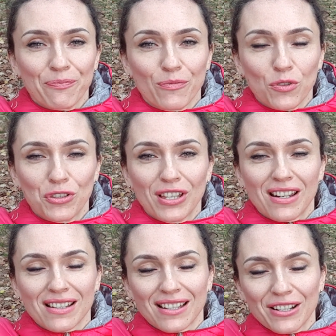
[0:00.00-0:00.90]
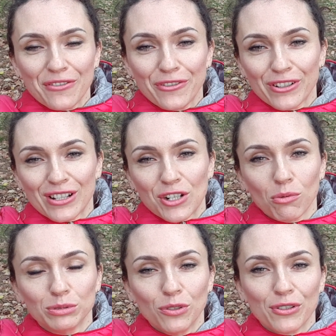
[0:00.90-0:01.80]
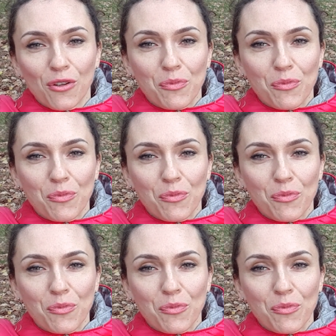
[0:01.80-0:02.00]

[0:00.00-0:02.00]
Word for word: просто разрыв э, шаблона.